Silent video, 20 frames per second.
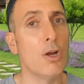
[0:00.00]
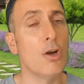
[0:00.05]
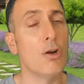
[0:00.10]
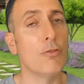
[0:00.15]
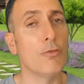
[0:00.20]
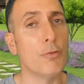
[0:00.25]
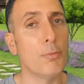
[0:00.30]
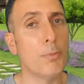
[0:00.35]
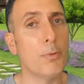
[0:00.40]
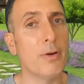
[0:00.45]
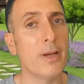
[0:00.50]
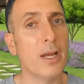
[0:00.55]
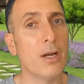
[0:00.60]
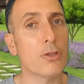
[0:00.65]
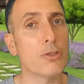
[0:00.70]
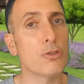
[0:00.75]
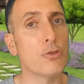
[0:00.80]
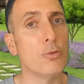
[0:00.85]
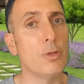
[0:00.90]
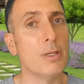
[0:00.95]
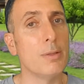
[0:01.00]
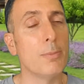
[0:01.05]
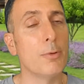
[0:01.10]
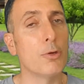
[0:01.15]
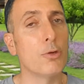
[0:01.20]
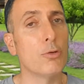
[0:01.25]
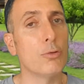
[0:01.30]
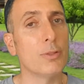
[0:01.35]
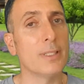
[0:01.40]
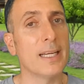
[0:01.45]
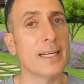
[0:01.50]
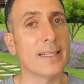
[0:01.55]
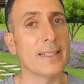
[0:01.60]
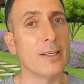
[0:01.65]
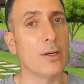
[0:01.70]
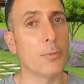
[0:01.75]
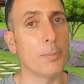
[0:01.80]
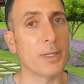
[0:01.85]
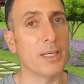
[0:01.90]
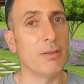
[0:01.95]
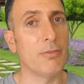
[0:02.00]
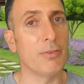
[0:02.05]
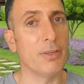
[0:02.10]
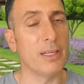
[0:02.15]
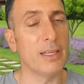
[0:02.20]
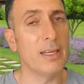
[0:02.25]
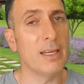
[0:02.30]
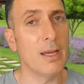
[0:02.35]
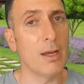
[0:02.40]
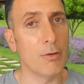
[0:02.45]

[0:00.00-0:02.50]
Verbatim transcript: vous pouvez ensuite me contacter en privé.